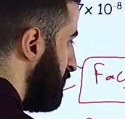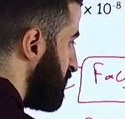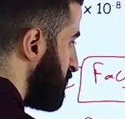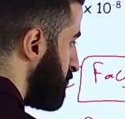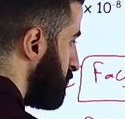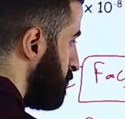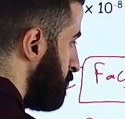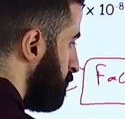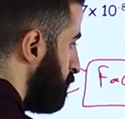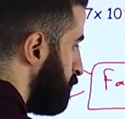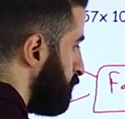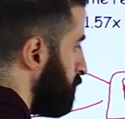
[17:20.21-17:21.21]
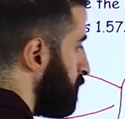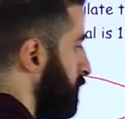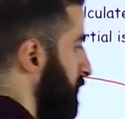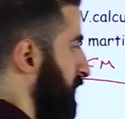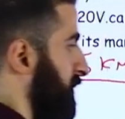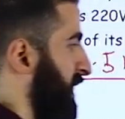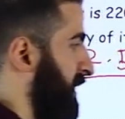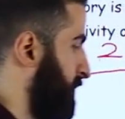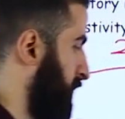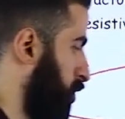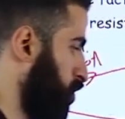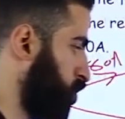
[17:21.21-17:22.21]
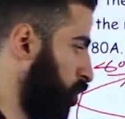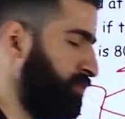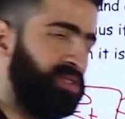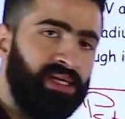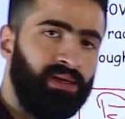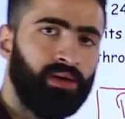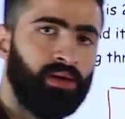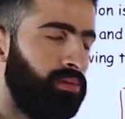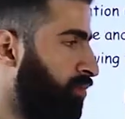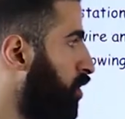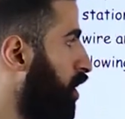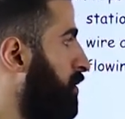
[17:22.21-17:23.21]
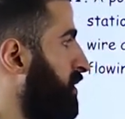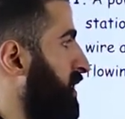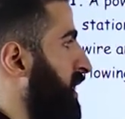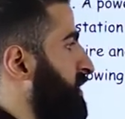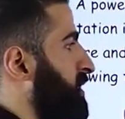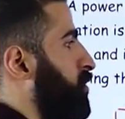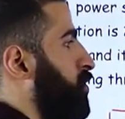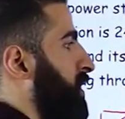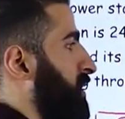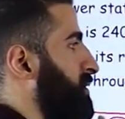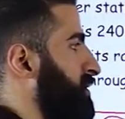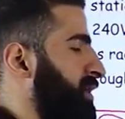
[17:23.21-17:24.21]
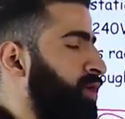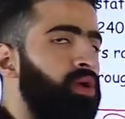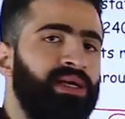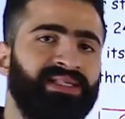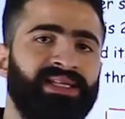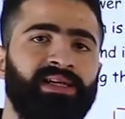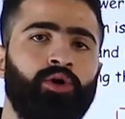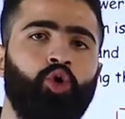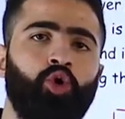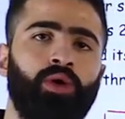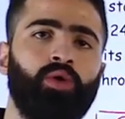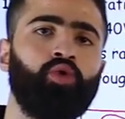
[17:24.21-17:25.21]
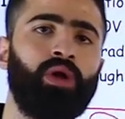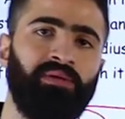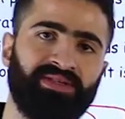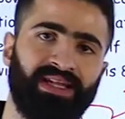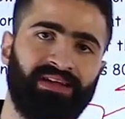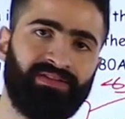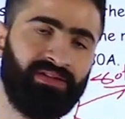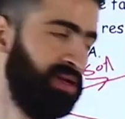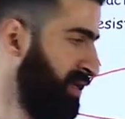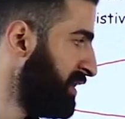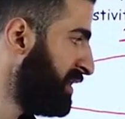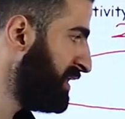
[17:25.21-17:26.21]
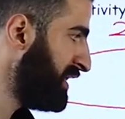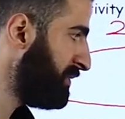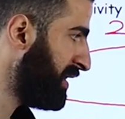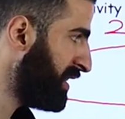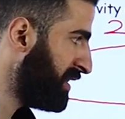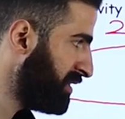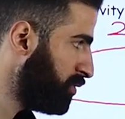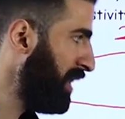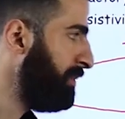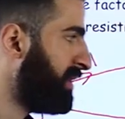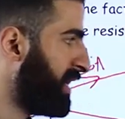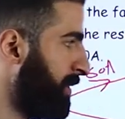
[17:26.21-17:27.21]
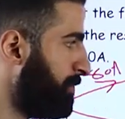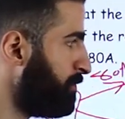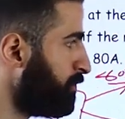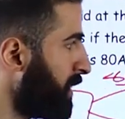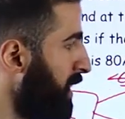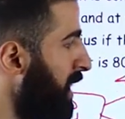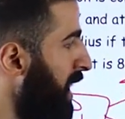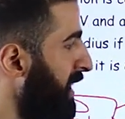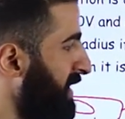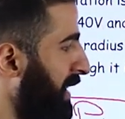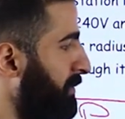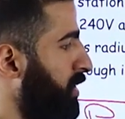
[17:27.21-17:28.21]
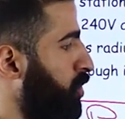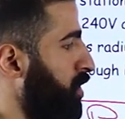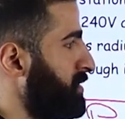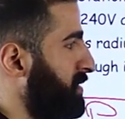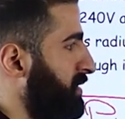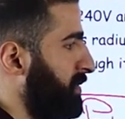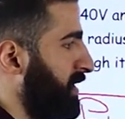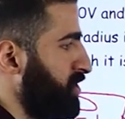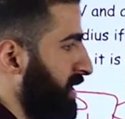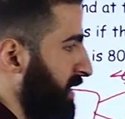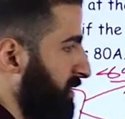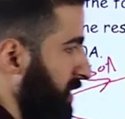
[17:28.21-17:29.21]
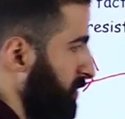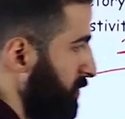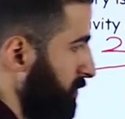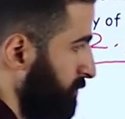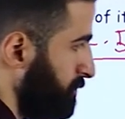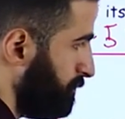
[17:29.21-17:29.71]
متر يبقى انا جبت النص اوم دي مقاومه الحته دي كلها اللي هو السلك كله اللي هو طوله 5000 يبقى الواحد بكام هتعمل كروس ابلكيشن على الكالكليتر